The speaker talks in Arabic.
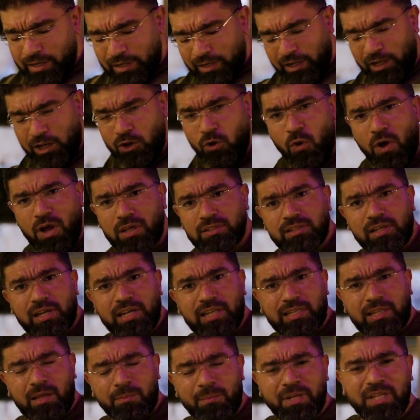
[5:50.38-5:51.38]
لان هو اصلا
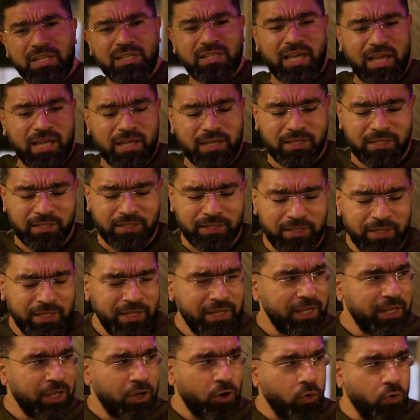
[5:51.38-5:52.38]
التمرين ده
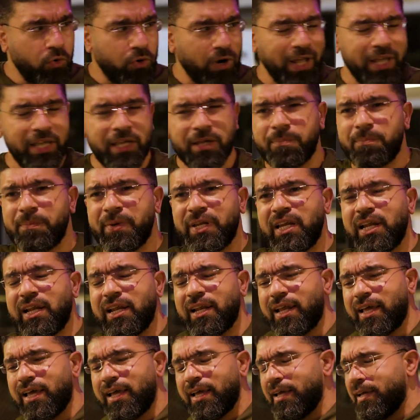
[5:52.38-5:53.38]
قريب
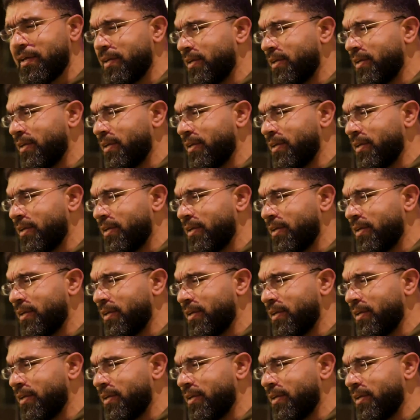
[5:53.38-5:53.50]
من